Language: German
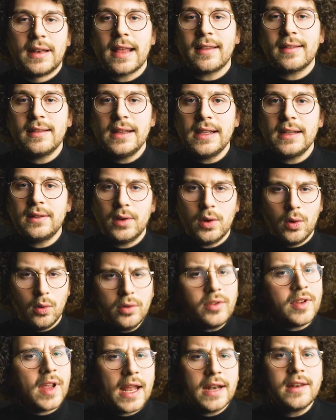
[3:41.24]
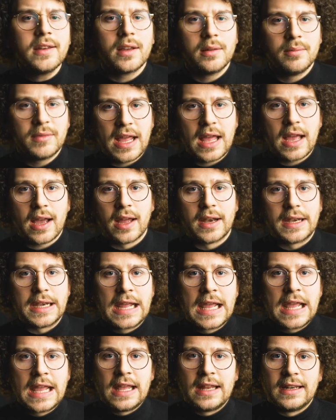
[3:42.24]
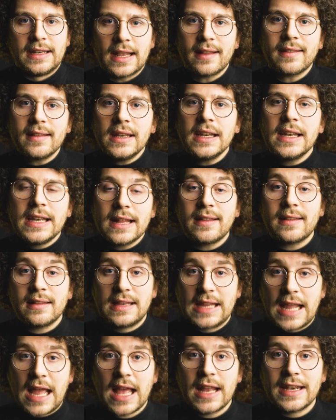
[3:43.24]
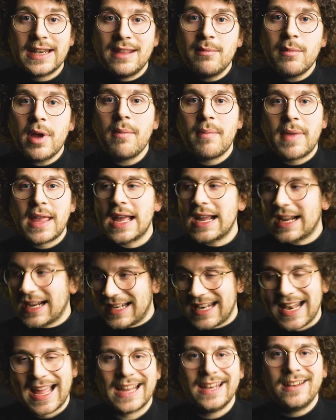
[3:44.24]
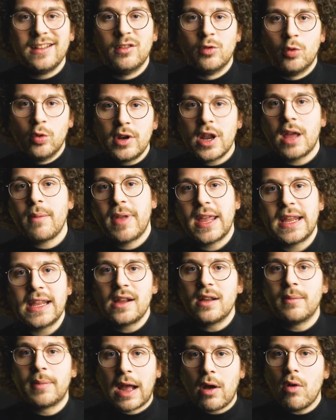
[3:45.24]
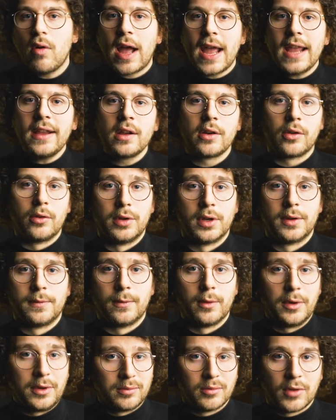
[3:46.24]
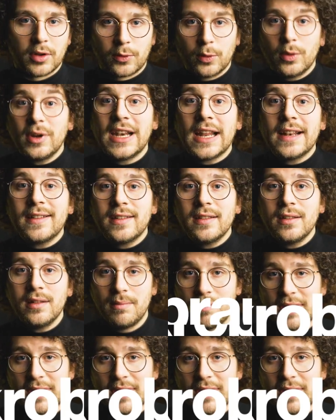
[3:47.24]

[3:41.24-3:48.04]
Das liegt unter anderem daran, dass in den letzten Jahren immer mehr kleine unabhängige Brauereien gegründet wurden, sogenannte